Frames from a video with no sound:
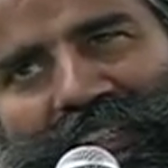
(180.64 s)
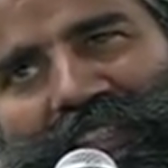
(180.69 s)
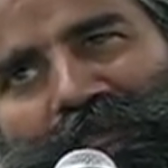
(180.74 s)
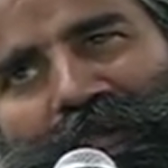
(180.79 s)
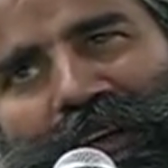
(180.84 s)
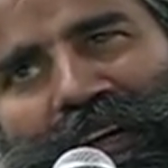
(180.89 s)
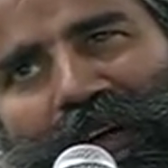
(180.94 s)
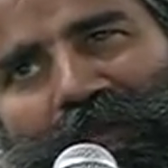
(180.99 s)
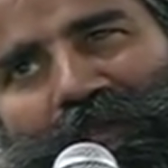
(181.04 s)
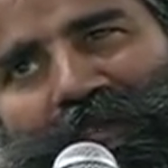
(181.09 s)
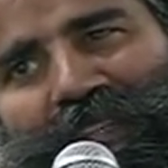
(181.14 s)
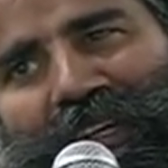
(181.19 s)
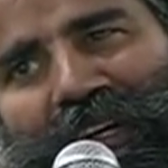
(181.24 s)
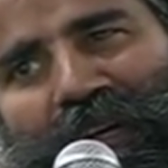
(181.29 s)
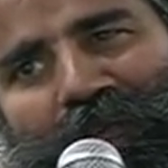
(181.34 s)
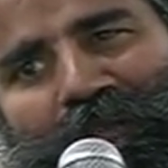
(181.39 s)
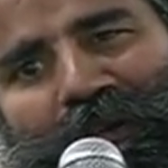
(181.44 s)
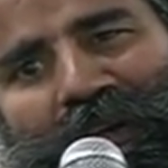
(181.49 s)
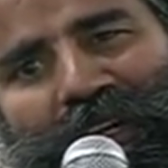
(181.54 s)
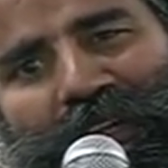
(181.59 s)
इसमें कम से
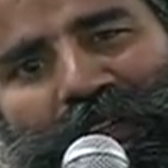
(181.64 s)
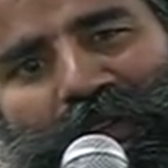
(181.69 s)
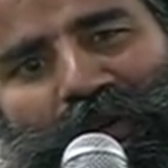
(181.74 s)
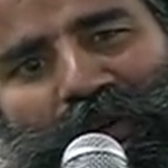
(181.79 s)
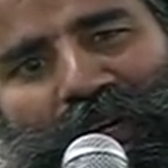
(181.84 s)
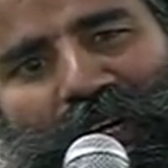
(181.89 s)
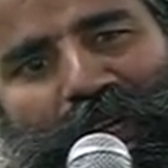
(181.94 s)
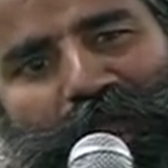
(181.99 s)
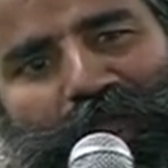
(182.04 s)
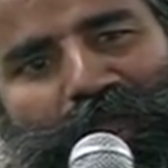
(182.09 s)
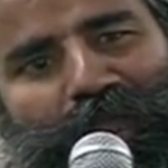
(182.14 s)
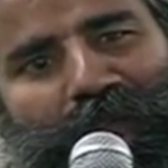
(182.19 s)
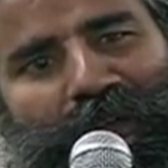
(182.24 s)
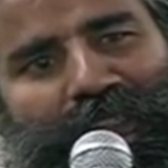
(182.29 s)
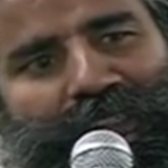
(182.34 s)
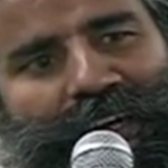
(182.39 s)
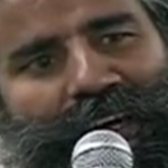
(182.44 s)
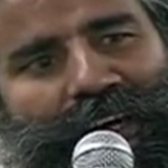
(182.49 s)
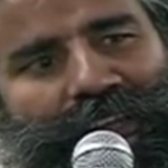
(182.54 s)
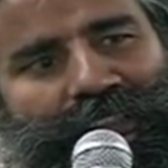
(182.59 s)
कम भी नहीं तो करीब
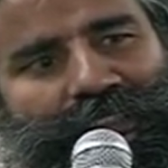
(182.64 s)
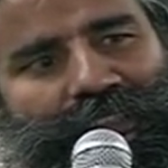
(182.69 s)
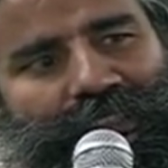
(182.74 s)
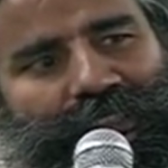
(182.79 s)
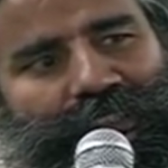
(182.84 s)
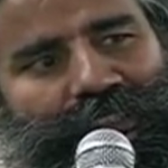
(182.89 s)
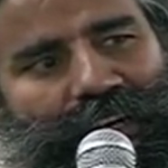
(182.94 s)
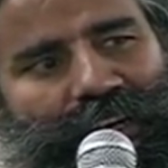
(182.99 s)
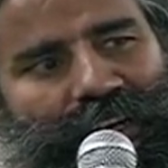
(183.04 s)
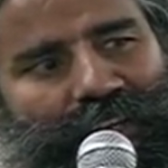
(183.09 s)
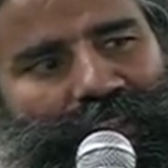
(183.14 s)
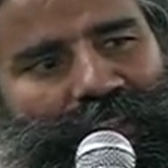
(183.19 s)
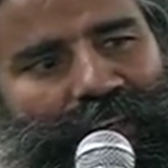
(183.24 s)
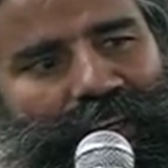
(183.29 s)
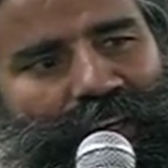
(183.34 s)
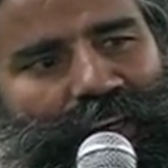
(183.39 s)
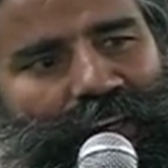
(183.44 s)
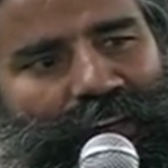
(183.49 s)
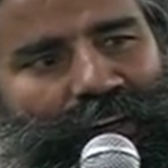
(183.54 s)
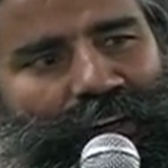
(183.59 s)
पचास हजार से
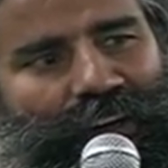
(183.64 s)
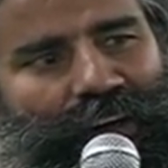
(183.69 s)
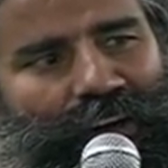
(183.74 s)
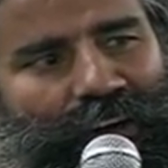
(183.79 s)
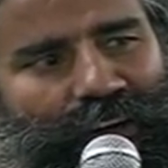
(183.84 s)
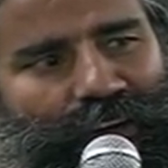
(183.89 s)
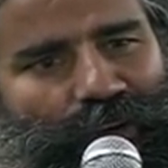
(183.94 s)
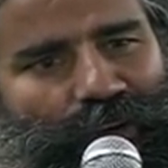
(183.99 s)
एक लाख